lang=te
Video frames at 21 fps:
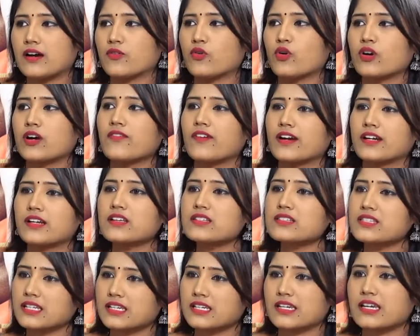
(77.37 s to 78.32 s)
ఒక
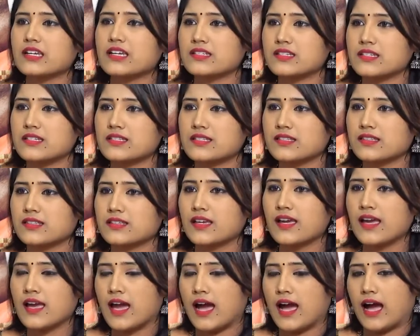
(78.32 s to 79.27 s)
వండర్స్ ని క్రియేట్
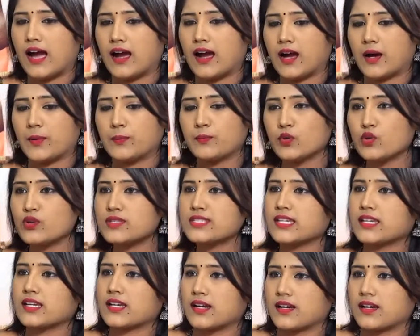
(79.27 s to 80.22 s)
చేసింది ఆ
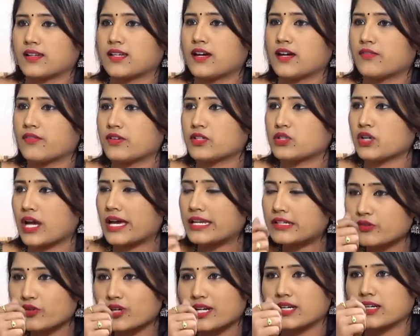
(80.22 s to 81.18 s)
మ్యూజిక్ అయినా అవ్వచ్చు
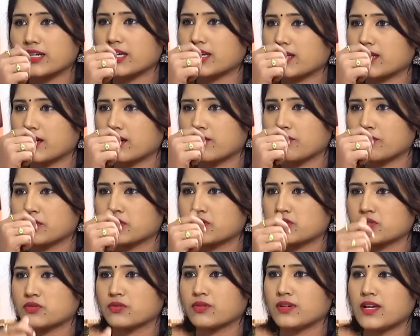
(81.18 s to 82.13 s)
ఆ ట్రెండ్ అయినా
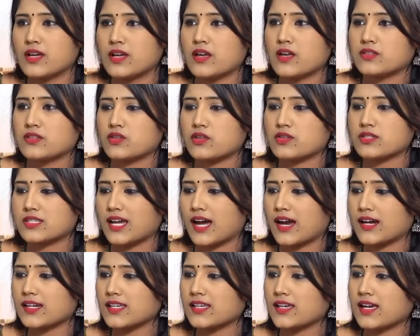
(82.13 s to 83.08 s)
అవ్వచ్చు సో
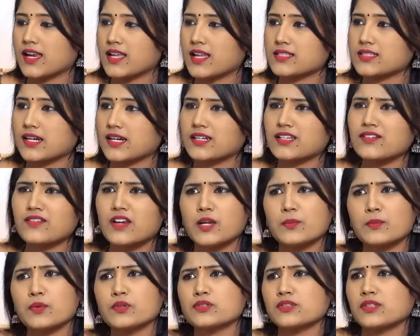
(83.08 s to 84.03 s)
స్టార్టింగ్ అలా స్టార్ట్ అయ్యి
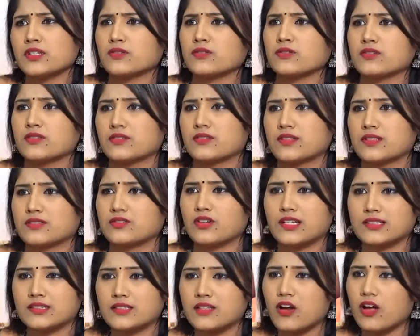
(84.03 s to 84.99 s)
వెళ్ళిపోతూనే ఉంటుంది
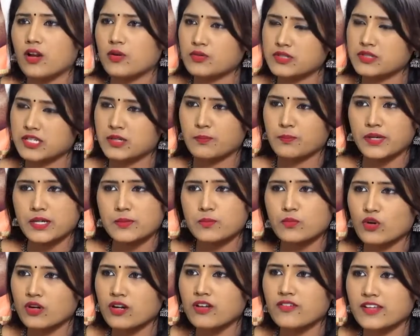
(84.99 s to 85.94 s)
సో అందరూ ఆల్మోస్ట్
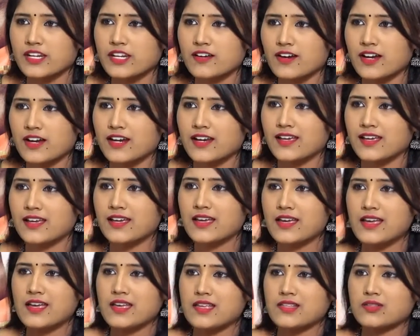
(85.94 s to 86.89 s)
రిపీట్ మోడ్లో విన్నవాళ్ళే
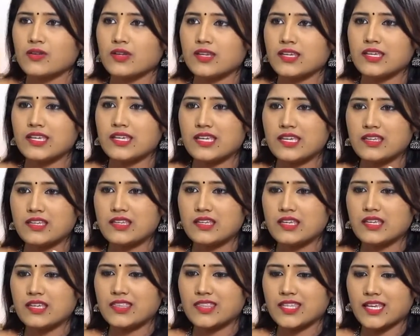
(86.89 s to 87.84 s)
సో ఈ
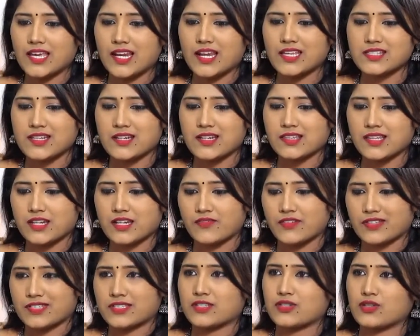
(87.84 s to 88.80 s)
ఇది ఎలా
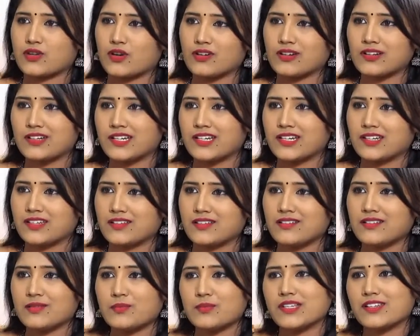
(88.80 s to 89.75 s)
జరిగిందంటే ఫస్ట్ సాంగ్
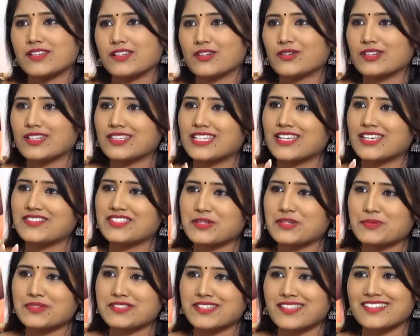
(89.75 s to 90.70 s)
హిట్ మీరు అనుకున్న
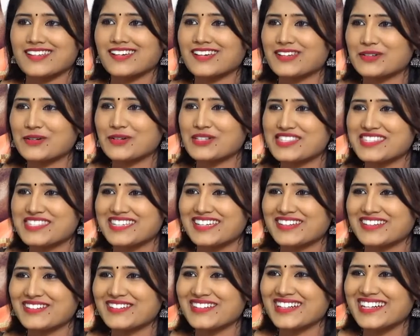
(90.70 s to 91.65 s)
దేవిశ్రీ ప్రసాద్ గారు
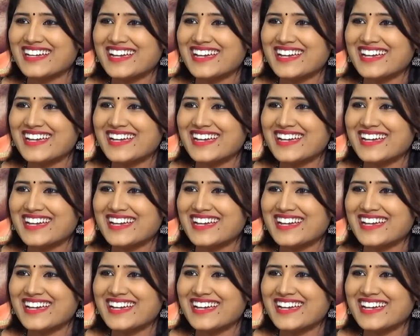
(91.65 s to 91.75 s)
వచ్చారు